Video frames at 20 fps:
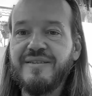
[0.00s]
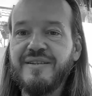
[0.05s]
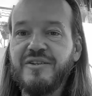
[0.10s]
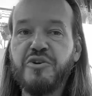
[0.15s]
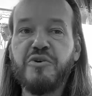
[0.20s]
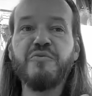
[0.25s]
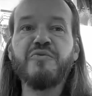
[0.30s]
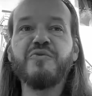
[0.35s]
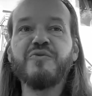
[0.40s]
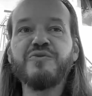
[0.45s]

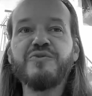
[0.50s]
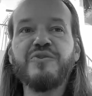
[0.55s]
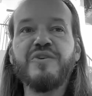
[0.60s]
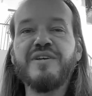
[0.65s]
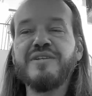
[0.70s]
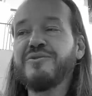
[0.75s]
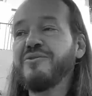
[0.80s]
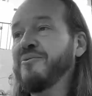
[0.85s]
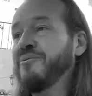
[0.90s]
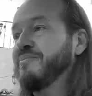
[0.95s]
¿Cómo funciona
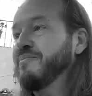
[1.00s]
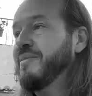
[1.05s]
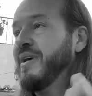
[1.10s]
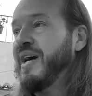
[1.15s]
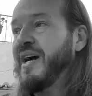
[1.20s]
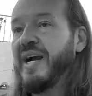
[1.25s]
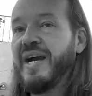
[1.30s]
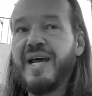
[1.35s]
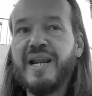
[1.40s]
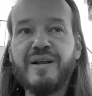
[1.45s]
eso?
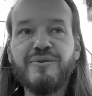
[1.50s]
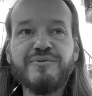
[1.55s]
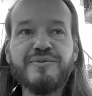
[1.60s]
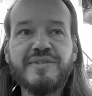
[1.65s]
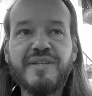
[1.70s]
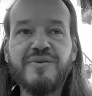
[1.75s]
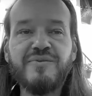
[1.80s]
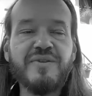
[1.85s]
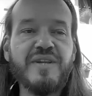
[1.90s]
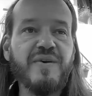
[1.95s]
Agarra
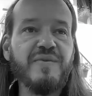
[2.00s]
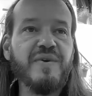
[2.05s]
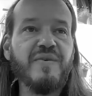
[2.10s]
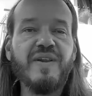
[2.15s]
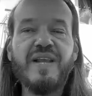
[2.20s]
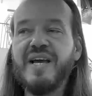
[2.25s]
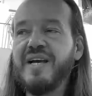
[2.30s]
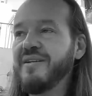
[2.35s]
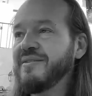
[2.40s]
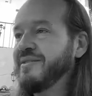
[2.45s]
usted una
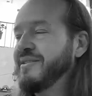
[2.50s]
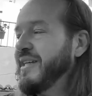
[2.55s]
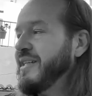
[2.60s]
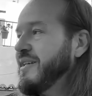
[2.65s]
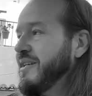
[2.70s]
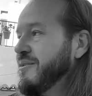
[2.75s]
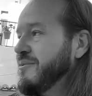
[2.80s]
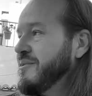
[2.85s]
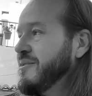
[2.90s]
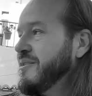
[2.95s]
Biblia de
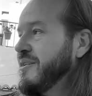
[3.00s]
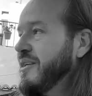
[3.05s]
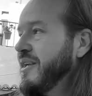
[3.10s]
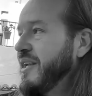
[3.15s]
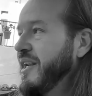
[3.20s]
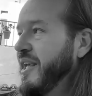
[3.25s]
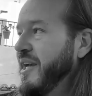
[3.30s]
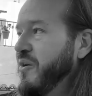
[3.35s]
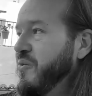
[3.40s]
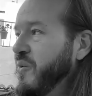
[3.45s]

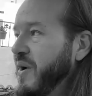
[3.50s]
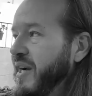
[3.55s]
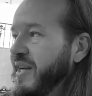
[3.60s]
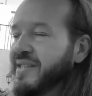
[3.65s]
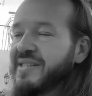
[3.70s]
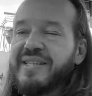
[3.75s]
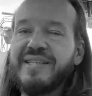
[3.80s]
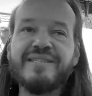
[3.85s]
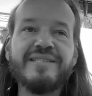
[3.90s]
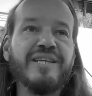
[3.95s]
lenguaje
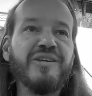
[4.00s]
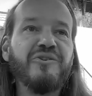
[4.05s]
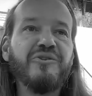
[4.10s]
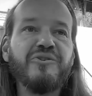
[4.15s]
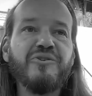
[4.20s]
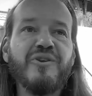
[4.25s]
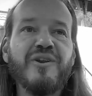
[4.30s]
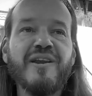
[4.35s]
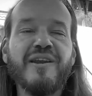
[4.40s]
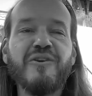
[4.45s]
sencillo.
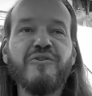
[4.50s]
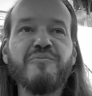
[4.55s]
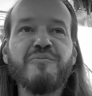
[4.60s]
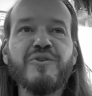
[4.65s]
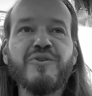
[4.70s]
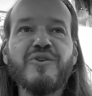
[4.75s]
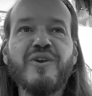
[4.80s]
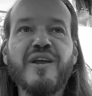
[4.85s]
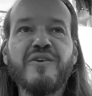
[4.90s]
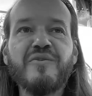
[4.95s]
Yo le
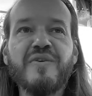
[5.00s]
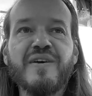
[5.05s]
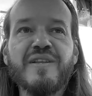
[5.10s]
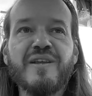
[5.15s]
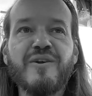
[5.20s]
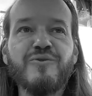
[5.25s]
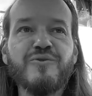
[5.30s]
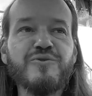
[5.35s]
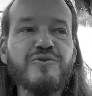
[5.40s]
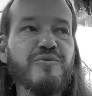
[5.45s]
recomiendo la nueva
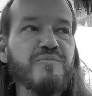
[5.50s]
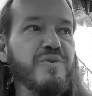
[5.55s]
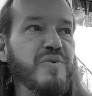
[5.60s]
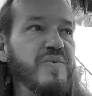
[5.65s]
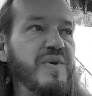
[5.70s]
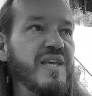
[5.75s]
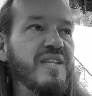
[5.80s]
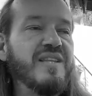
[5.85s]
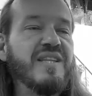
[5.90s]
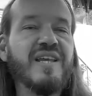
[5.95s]
traducción
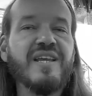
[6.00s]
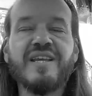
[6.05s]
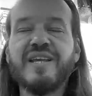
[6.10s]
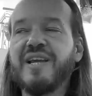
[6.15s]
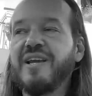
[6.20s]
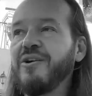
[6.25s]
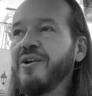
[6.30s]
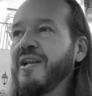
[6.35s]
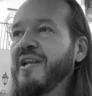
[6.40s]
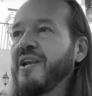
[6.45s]
viviente,
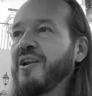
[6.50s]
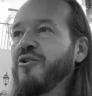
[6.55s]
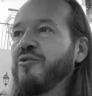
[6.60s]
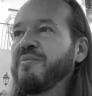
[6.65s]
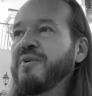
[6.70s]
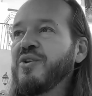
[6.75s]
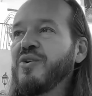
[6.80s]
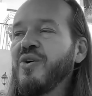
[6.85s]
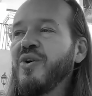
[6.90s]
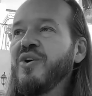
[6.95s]
le
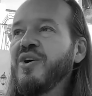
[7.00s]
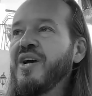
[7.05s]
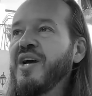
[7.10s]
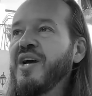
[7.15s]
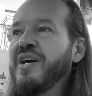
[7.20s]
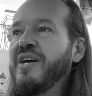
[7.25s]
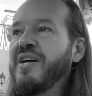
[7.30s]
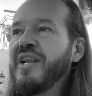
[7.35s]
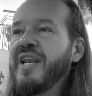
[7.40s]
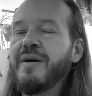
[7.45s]
recomiendo
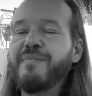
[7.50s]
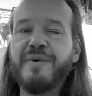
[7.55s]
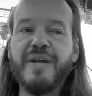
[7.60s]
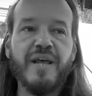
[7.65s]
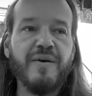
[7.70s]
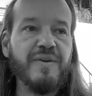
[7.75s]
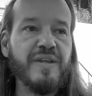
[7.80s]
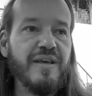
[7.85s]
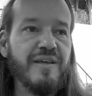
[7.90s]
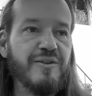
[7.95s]
la
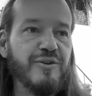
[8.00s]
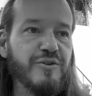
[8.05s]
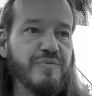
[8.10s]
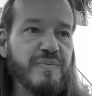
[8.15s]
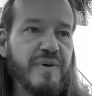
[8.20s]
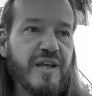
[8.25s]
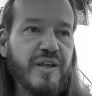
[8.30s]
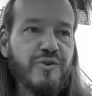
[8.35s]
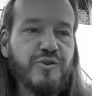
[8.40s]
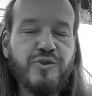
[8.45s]
palabra de Dios
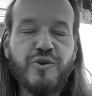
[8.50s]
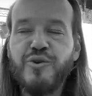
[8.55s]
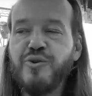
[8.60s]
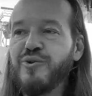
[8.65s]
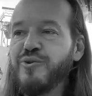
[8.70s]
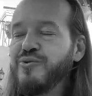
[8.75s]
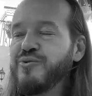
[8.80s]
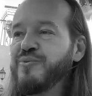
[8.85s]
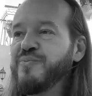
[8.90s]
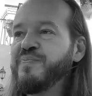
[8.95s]
para
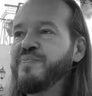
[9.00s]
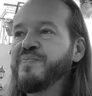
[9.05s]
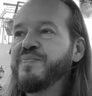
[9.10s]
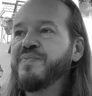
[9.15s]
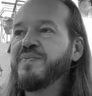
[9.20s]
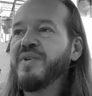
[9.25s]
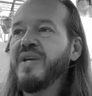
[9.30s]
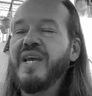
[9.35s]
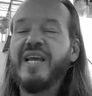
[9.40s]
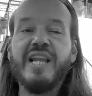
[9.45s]
todos
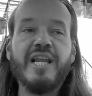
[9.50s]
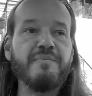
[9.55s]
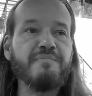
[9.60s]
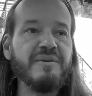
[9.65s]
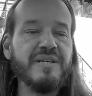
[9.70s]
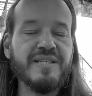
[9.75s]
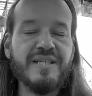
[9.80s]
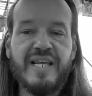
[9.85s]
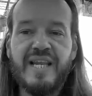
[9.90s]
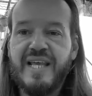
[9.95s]
y la
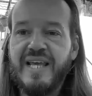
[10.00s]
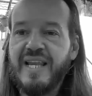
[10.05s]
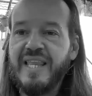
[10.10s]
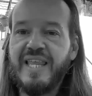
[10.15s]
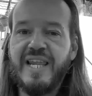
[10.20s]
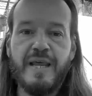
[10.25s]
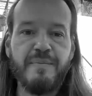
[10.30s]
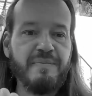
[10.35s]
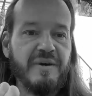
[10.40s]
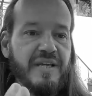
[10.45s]
empieza a leer de
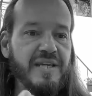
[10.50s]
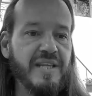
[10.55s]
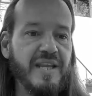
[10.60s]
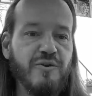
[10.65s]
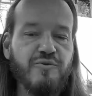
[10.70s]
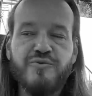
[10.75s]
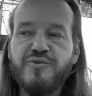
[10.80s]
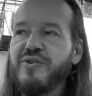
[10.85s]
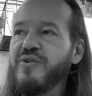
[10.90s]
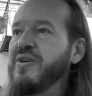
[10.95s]
la página
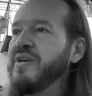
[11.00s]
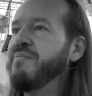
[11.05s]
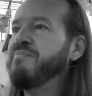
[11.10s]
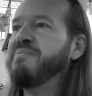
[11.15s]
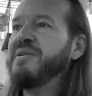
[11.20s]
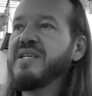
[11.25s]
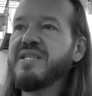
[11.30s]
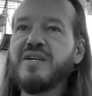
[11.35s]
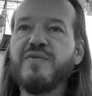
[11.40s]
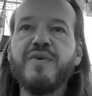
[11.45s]
1 y
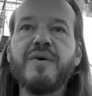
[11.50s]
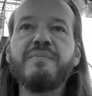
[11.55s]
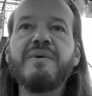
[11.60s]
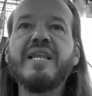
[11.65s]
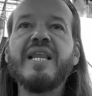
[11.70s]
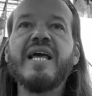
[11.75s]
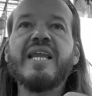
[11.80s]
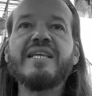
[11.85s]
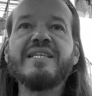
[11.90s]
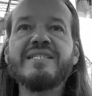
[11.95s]
empieza a
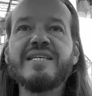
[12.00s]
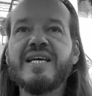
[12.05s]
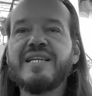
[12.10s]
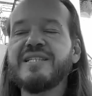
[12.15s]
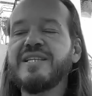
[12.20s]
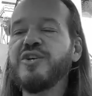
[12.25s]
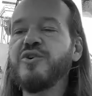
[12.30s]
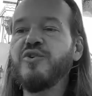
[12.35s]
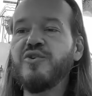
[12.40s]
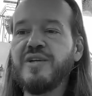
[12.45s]

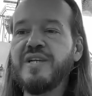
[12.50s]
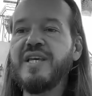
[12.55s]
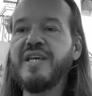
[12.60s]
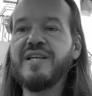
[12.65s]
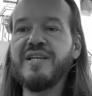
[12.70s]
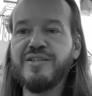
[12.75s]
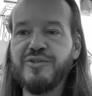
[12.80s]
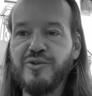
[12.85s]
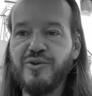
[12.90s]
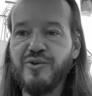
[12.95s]
familiarizarse con quién
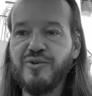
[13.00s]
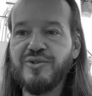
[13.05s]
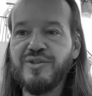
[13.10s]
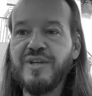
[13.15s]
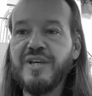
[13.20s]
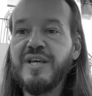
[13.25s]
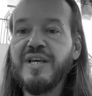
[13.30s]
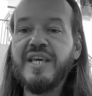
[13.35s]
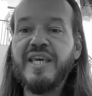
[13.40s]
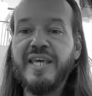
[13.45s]
es Dios
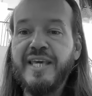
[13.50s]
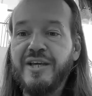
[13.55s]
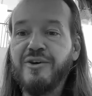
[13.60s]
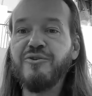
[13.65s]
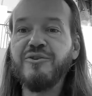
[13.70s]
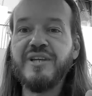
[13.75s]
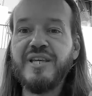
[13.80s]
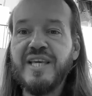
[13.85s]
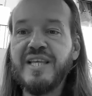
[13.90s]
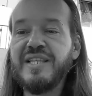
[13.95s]
y
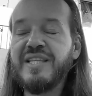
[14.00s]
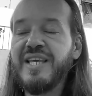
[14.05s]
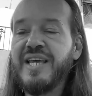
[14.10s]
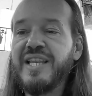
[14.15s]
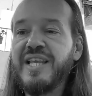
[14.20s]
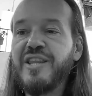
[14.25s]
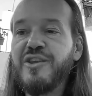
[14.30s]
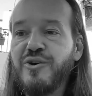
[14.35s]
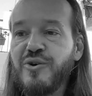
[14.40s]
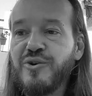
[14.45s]
con quién
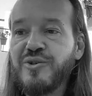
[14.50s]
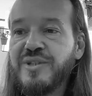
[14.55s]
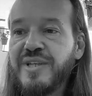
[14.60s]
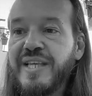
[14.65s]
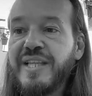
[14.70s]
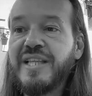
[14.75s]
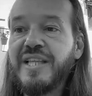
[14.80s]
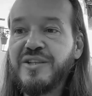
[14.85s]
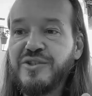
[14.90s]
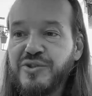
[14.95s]
tiene Dios
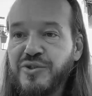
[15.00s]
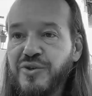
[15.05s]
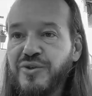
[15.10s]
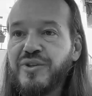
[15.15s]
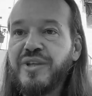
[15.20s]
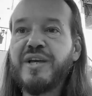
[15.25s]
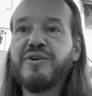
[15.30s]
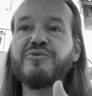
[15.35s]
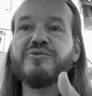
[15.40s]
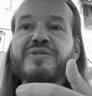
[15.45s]
intención
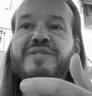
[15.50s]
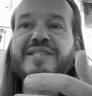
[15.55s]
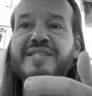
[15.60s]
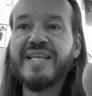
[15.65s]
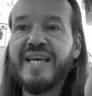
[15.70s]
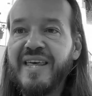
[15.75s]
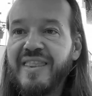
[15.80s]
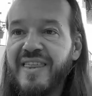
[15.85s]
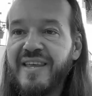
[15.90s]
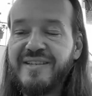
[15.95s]
de que
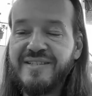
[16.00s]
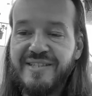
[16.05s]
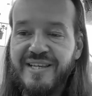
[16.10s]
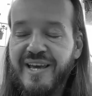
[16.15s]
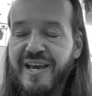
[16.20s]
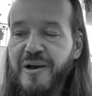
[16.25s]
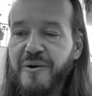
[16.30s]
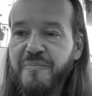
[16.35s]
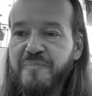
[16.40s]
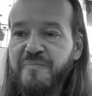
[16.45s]
usted sea.